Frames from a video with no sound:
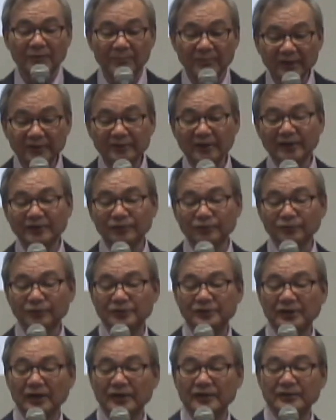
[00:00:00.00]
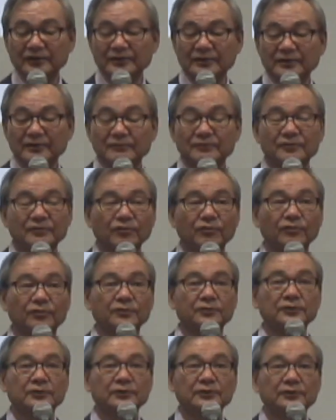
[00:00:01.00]
また世の光っていう
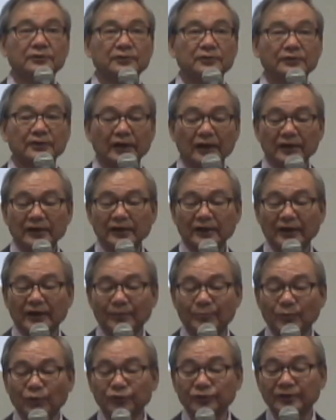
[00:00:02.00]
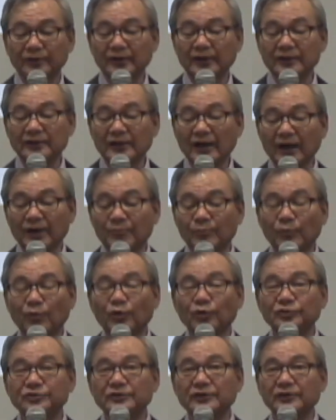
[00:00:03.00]
と彼らが持っていた
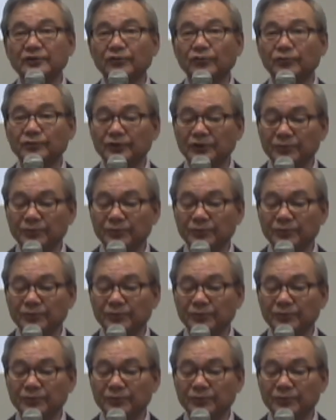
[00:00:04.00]
モーセの